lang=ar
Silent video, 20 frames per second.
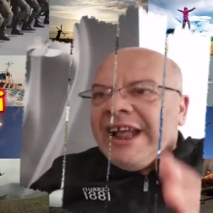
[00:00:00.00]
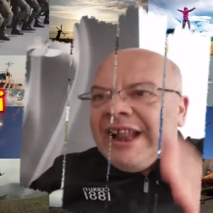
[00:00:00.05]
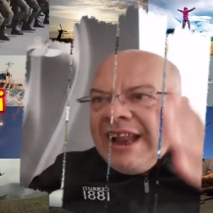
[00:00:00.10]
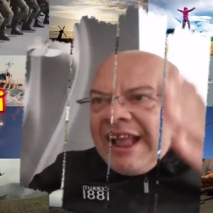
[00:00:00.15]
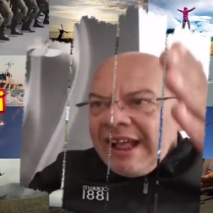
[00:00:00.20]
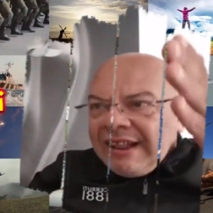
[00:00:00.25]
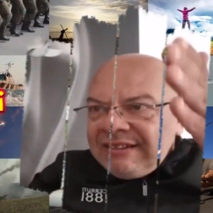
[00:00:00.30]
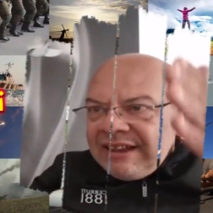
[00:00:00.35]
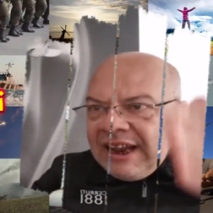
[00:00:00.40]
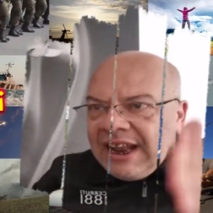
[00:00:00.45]

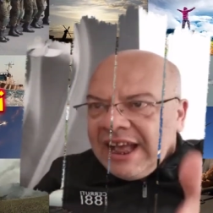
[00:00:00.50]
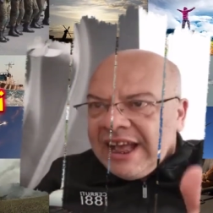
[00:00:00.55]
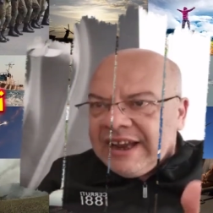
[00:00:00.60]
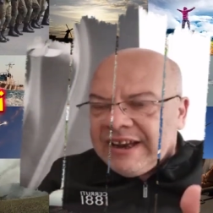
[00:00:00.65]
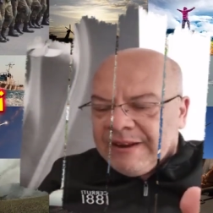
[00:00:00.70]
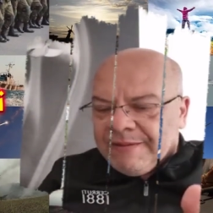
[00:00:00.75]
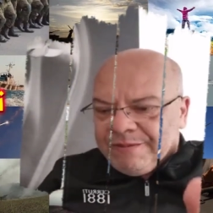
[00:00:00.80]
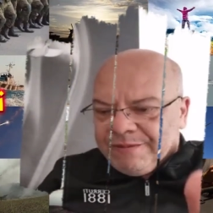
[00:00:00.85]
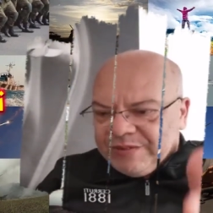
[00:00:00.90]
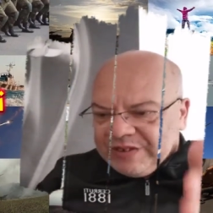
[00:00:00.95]
لحد
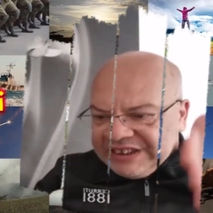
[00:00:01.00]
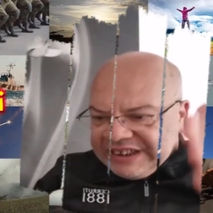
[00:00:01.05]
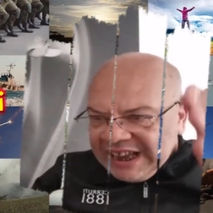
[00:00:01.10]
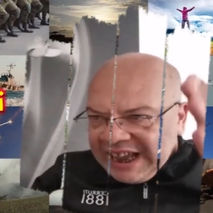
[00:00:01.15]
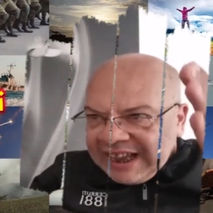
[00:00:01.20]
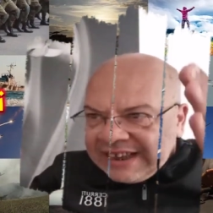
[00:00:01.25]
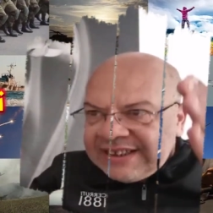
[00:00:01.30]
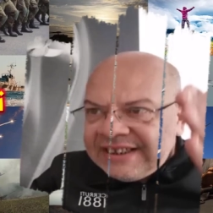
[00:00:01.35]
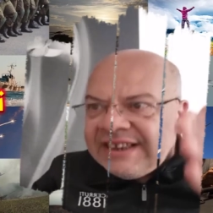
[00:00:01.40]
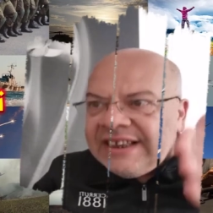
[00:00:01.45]
الان في
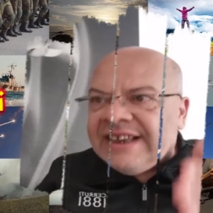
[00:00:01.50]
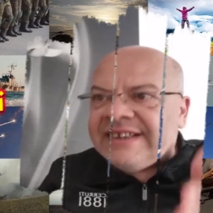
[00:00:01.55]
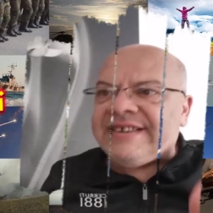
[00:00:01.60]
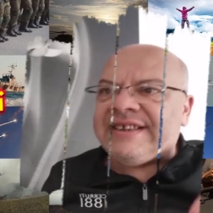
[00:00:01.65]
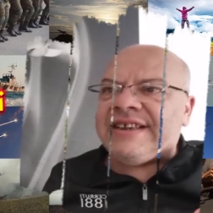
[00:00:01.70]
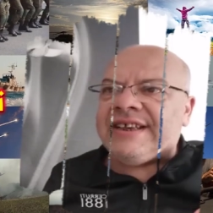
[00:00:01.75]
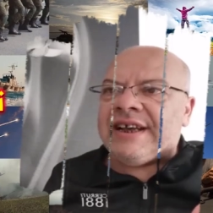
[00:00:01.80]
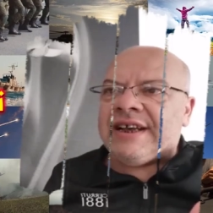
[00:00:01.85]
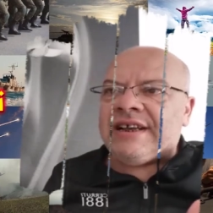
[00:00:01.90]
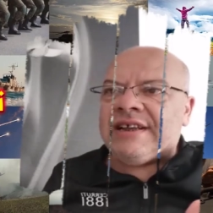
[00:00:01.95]
الساحه
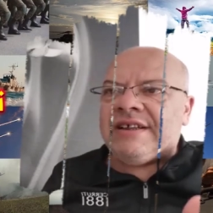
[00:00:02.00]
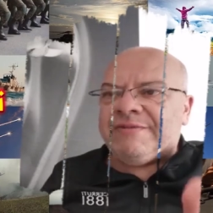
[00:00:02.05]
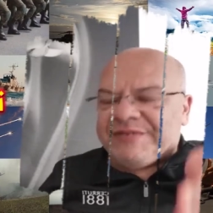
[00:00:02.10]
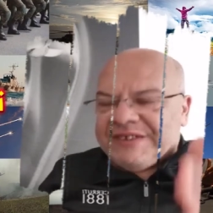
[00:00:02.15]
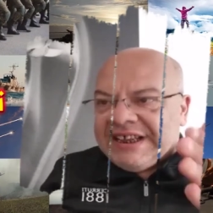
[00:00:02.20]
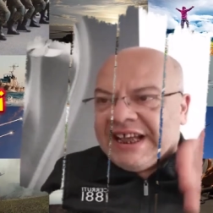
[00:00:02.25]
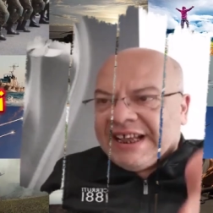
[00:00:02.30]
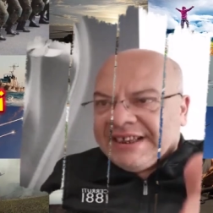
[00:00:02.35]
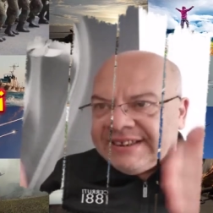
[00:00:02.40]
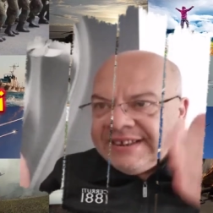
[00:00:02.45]
السياسيه في
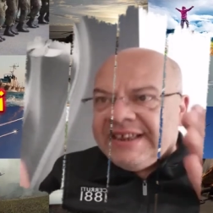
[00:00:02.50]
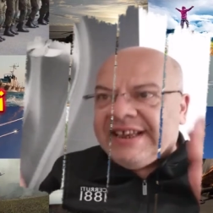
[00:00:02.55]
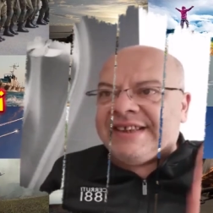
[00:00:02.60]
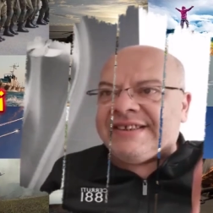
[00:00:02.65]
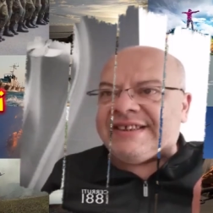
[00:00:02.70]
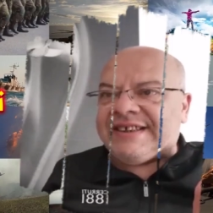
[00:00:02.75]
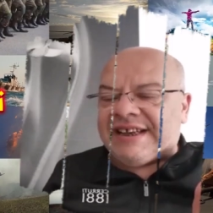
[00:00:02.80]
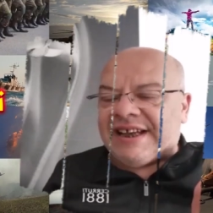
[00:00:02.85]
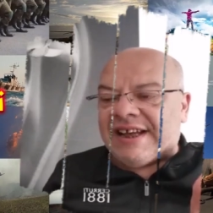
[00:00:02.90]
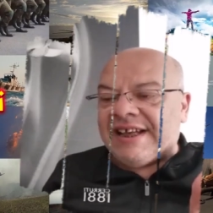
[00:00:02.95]
الساحه
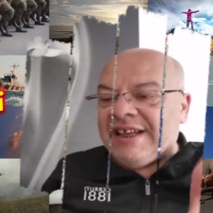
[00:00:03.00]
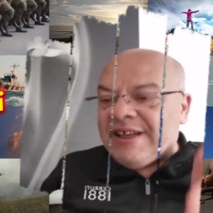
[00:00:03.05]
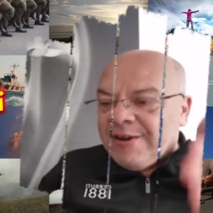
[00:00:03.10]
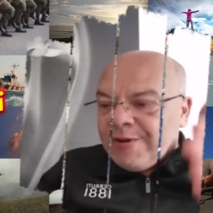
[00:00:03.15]
السياسيه